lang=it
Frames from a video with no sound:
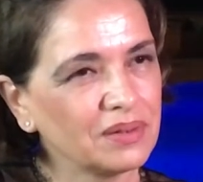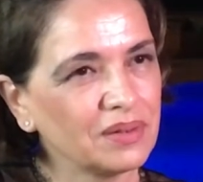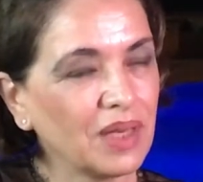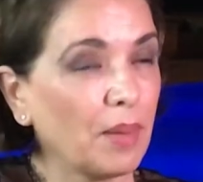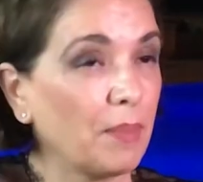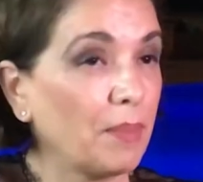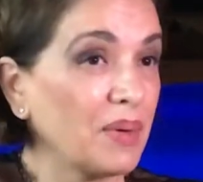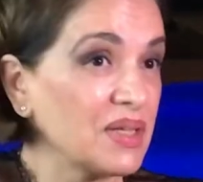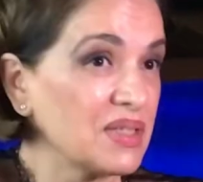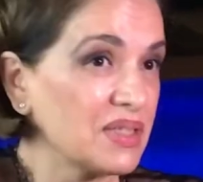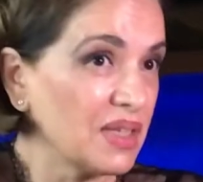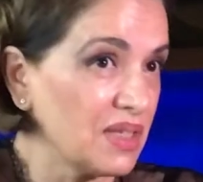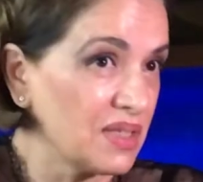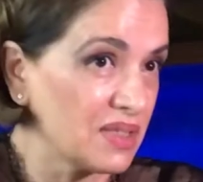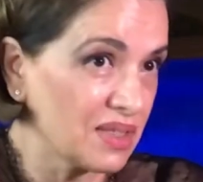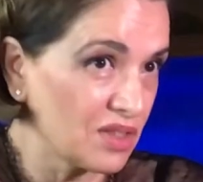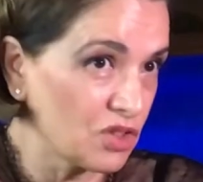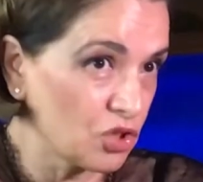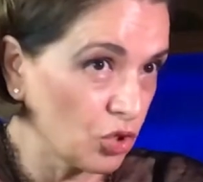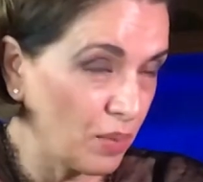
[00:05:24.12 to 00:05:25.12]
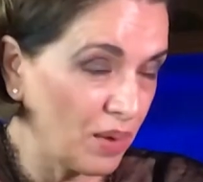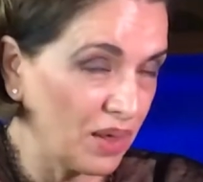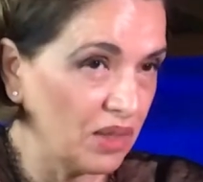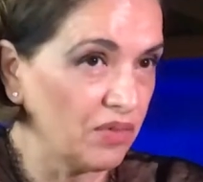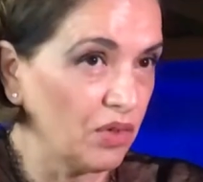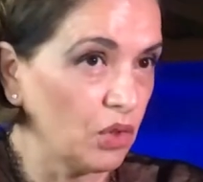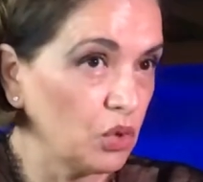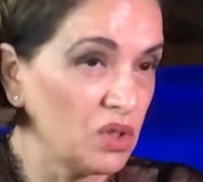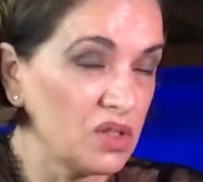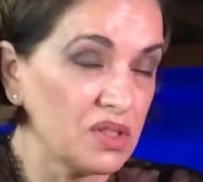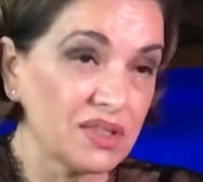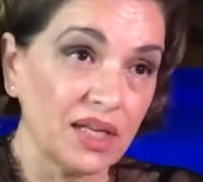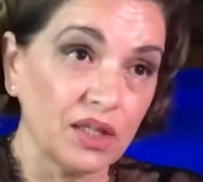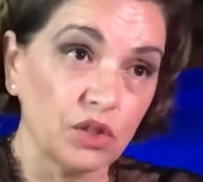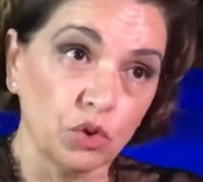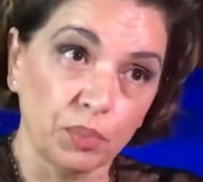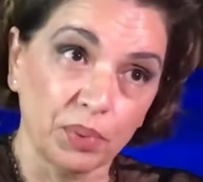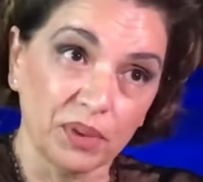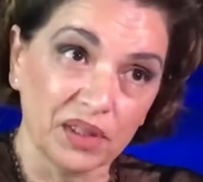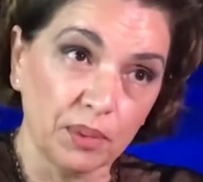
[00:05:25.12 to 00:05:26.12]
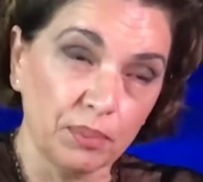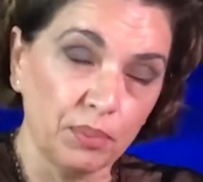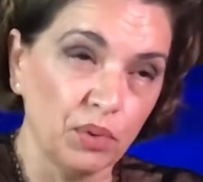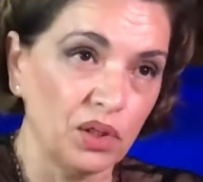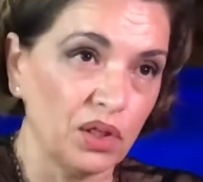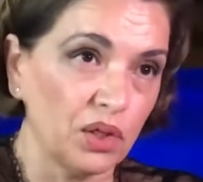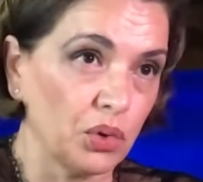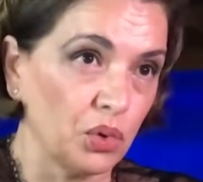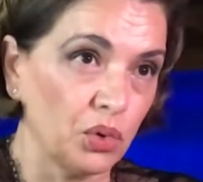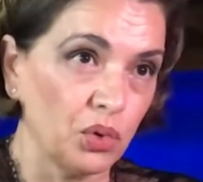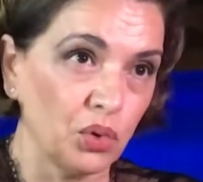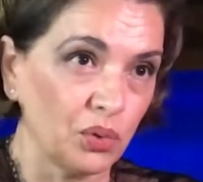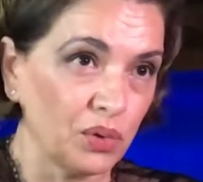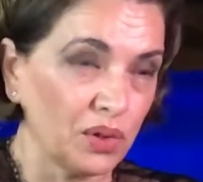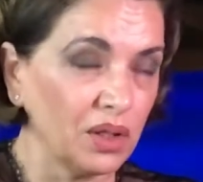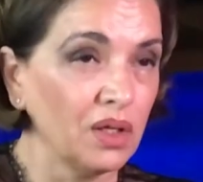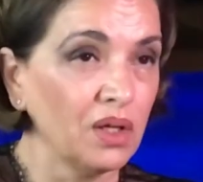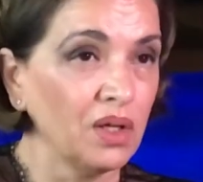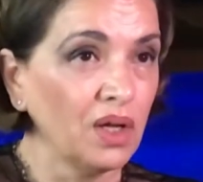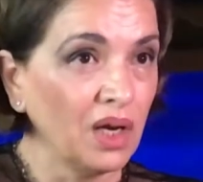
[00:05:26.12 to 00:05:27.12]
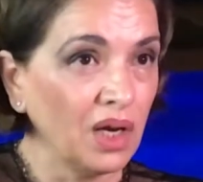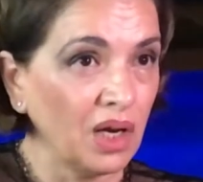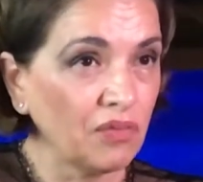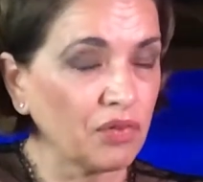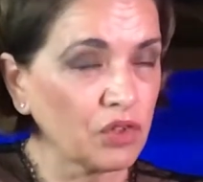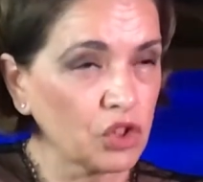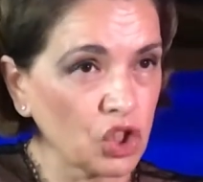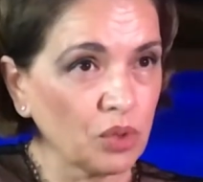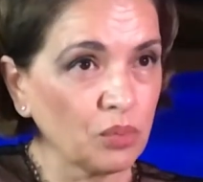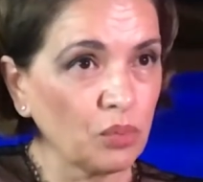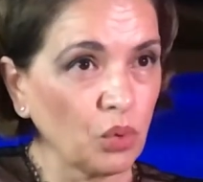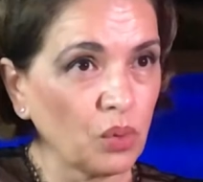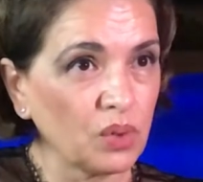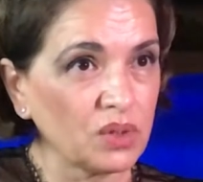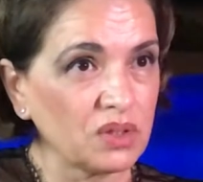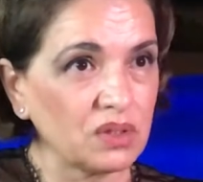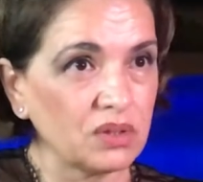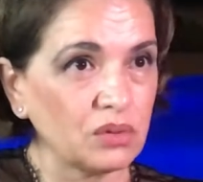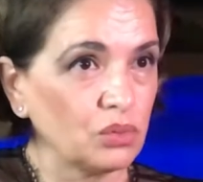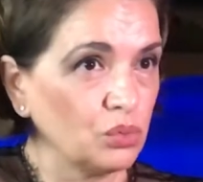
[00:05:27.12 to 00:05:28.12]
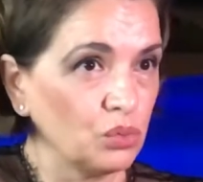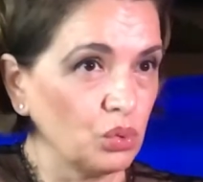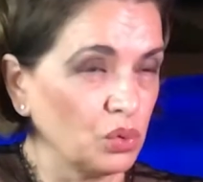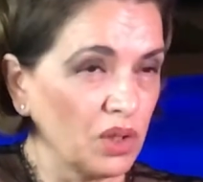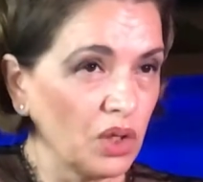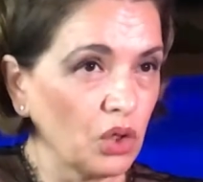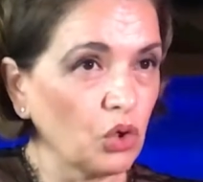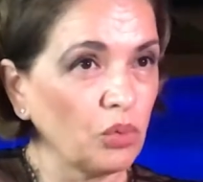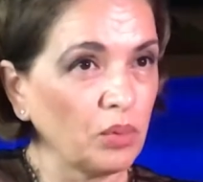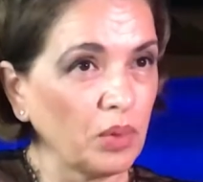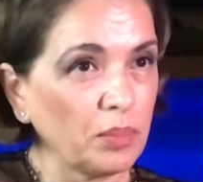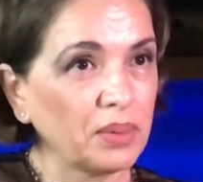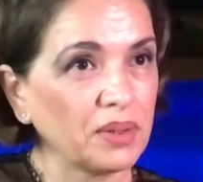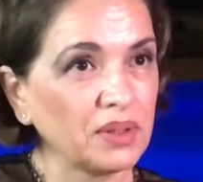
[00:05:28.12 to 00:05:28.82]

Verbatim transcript: la presenza insomma, a livello distretto perché poi le riunioni le facciamo quasi tutte a Roma